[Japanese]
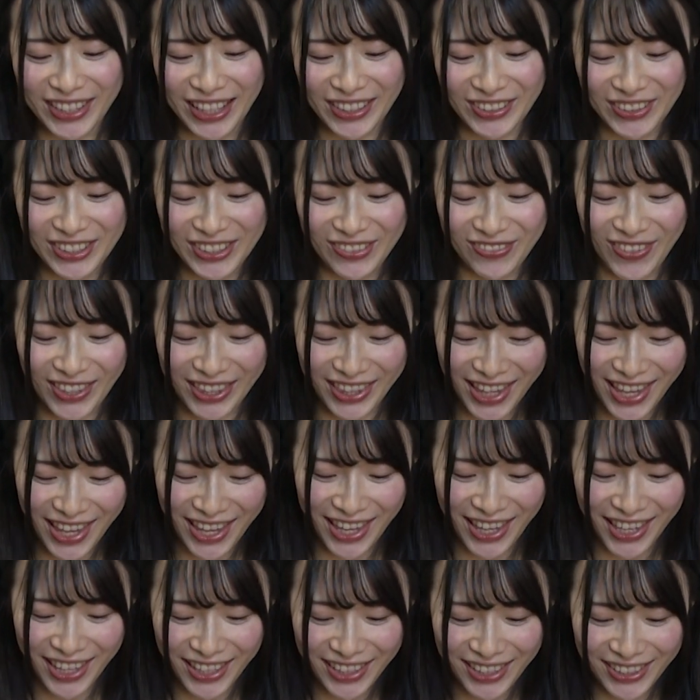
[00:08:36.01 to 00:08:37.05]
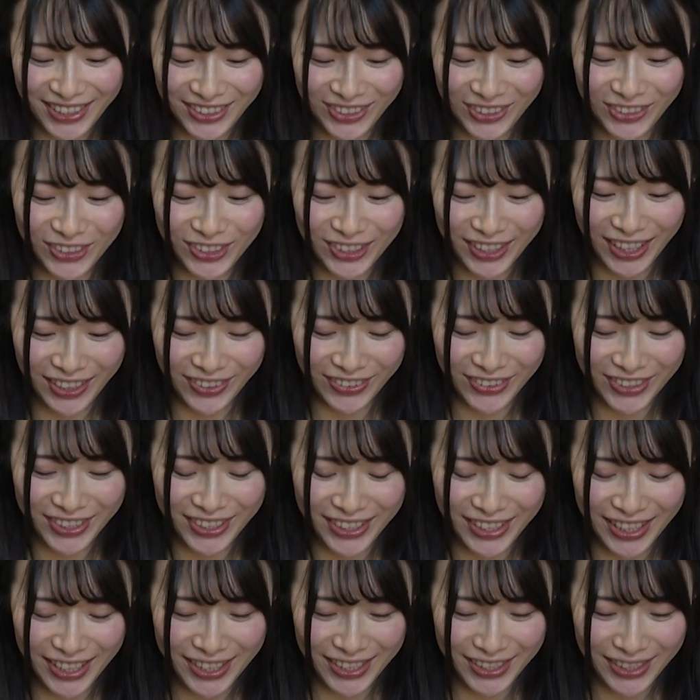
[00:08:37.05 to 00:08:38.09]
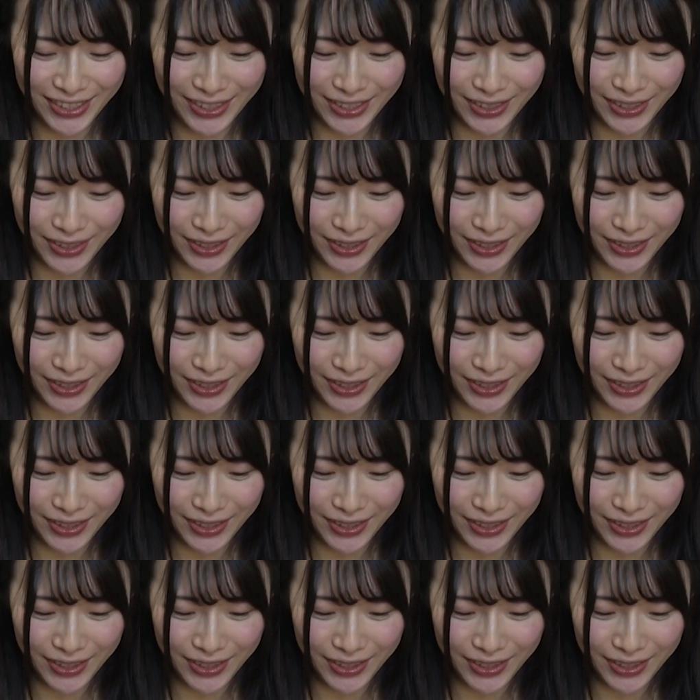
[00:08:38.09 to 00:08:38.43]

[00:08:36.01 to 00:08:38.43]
楽しめて、すごい楽しいです。